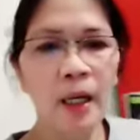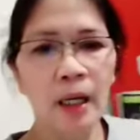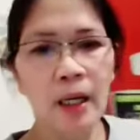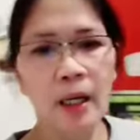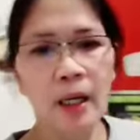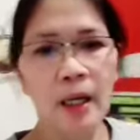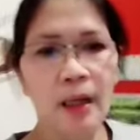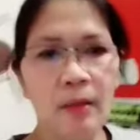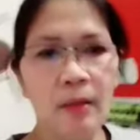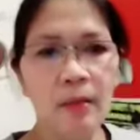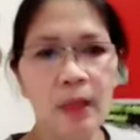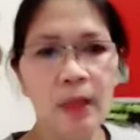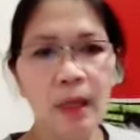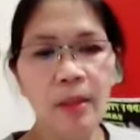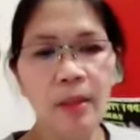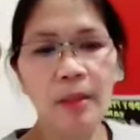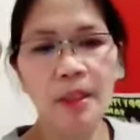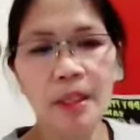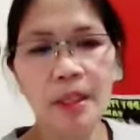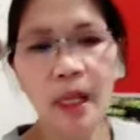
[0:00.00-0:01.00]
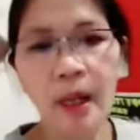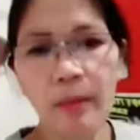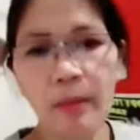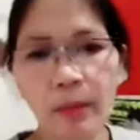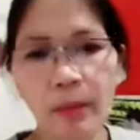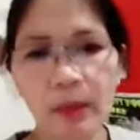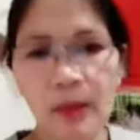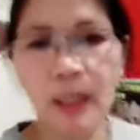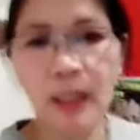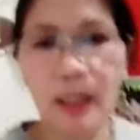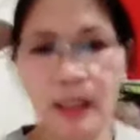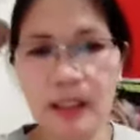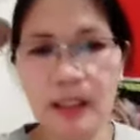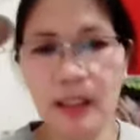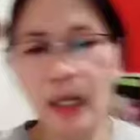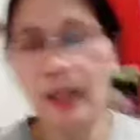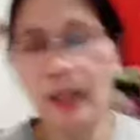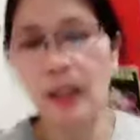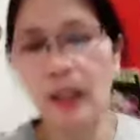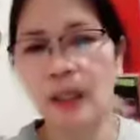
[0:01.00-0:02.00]
uh, maraming salamat din
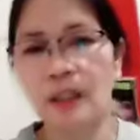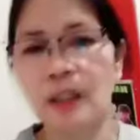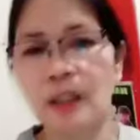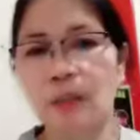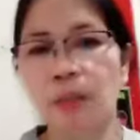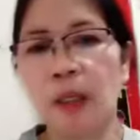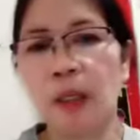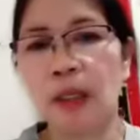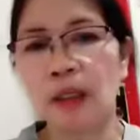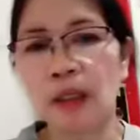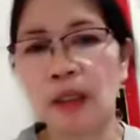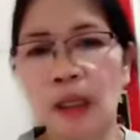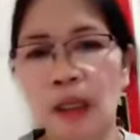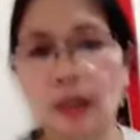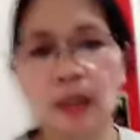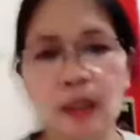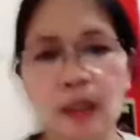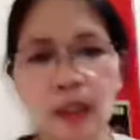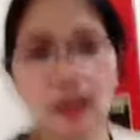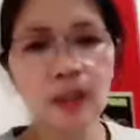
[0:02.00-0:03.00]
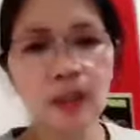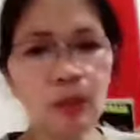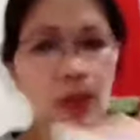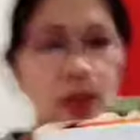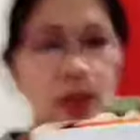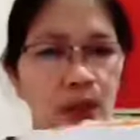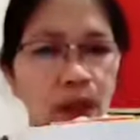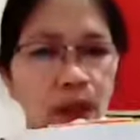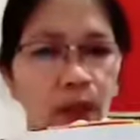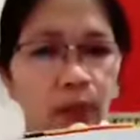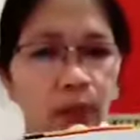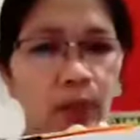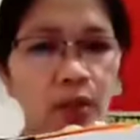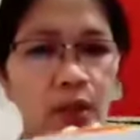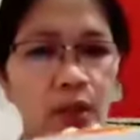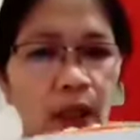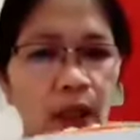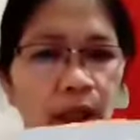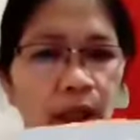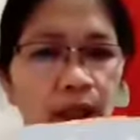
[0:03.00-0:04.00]
sa unexpected Christmas gift
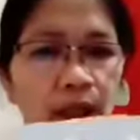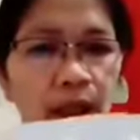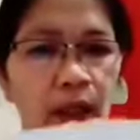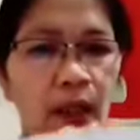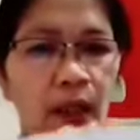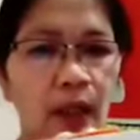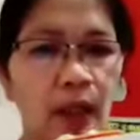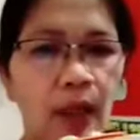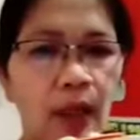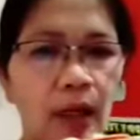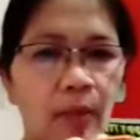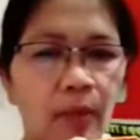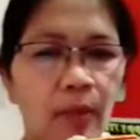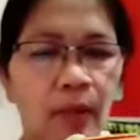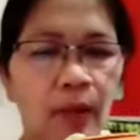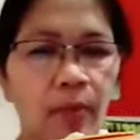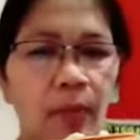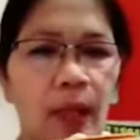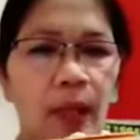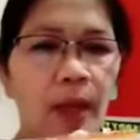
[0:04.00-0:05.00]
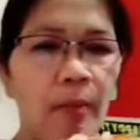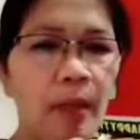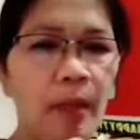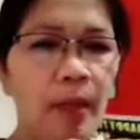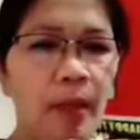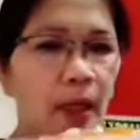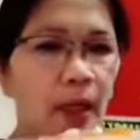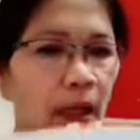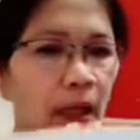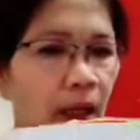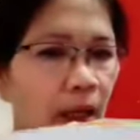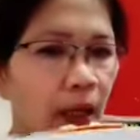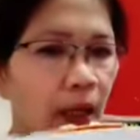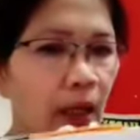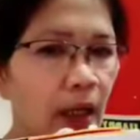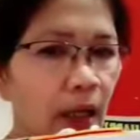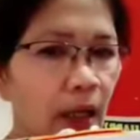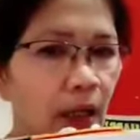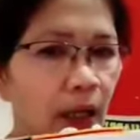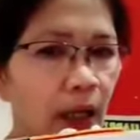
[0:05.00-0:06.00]
mo sa akin na may palaman na
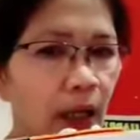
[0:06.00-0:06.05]
nga